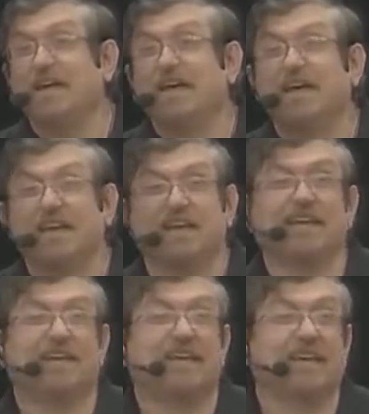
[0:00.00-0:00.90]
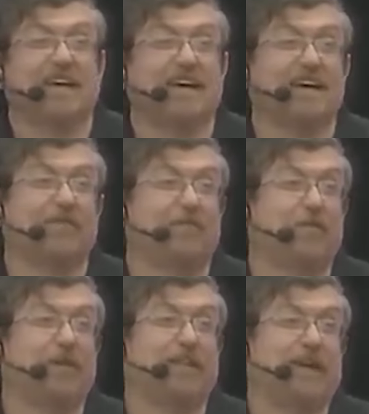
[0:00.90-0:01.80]
Ele ah,
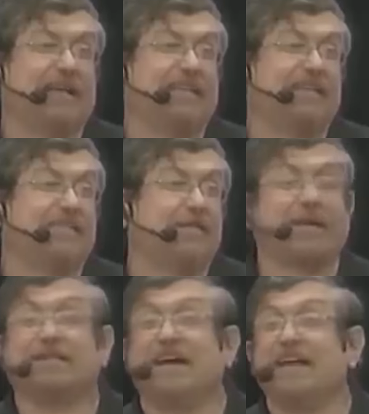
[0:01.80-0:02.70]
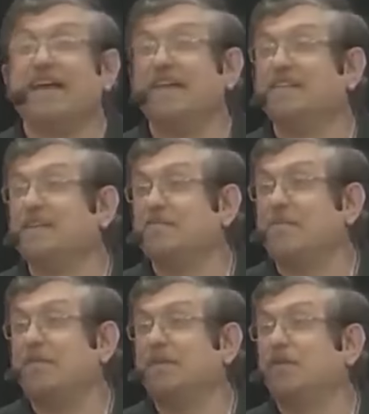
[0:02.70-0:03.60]
foi lá nessa batalha entre
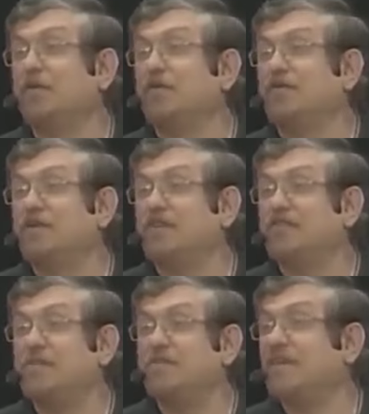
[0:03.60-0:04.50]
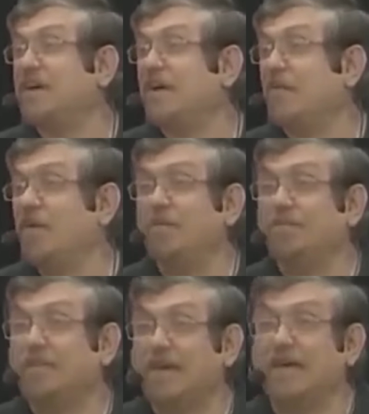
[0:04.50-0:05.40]
babilônios e egípcios e acabou
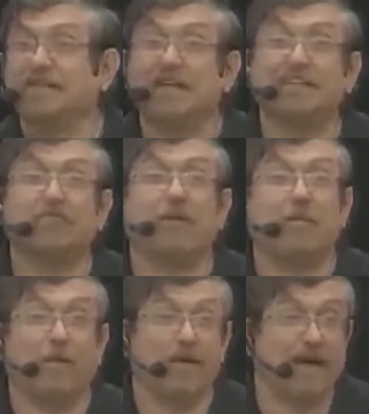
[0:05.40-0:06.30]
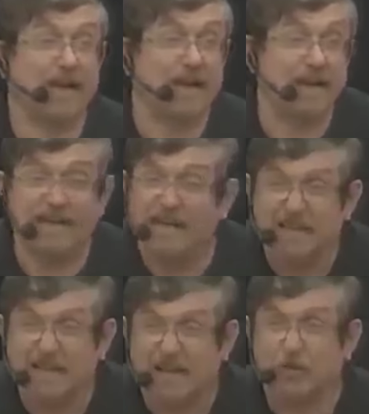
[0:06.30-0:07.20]
né, tentando apoiar ali
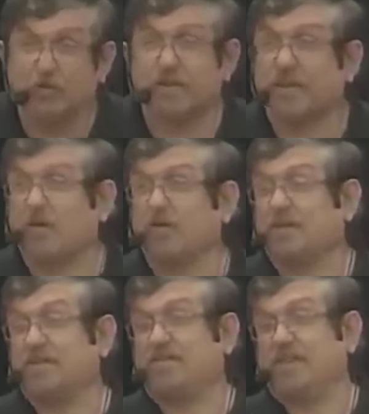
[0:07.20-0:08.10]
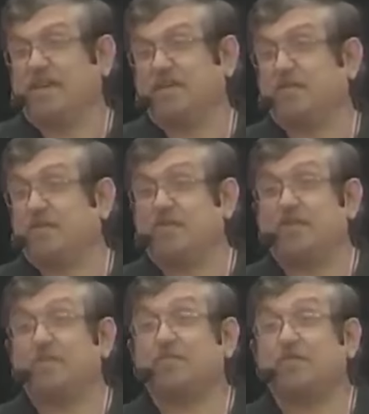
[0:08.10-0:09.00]
a luta que acontecia entre os
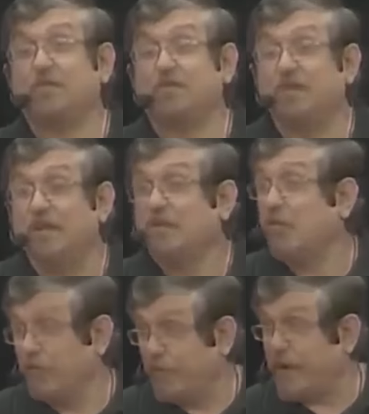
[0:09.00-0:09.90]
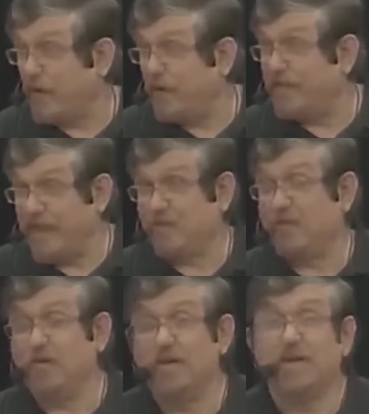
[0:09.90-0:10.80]
egípcios com o faraó
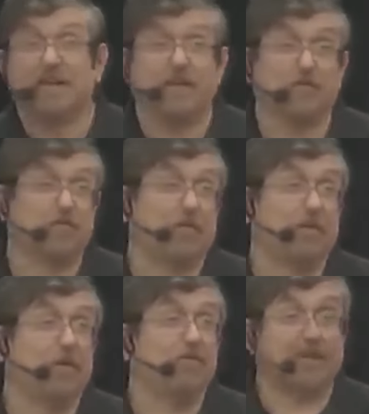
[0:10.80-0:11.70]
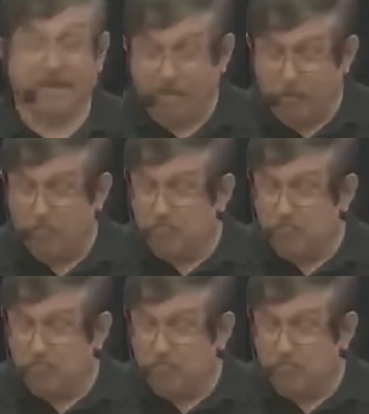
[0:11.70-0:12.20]
Neco e os babilônios, acabou